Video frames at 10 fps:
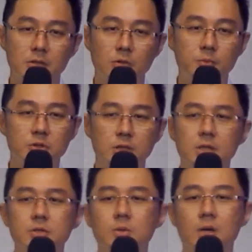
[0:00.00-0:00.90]
都不觉
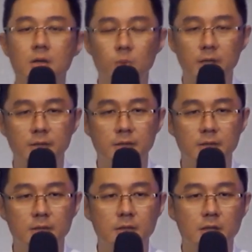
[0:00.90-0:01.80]
得受安慰，
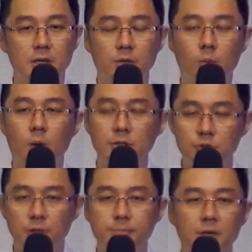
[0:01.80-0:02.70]
他也完
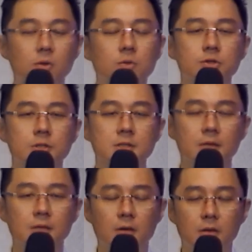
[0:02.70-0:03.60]
全没有寻
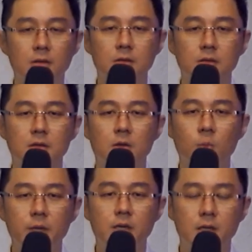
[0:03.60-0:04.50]
找到
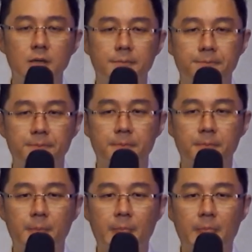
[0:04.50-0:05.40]
为何
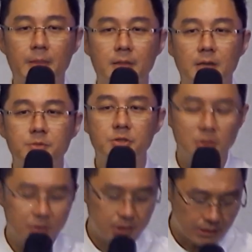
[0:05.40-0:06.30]
他必
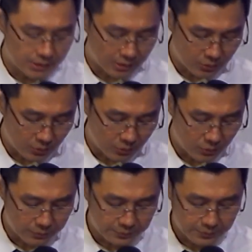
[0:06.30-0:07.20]
须要经历这样的痛苦。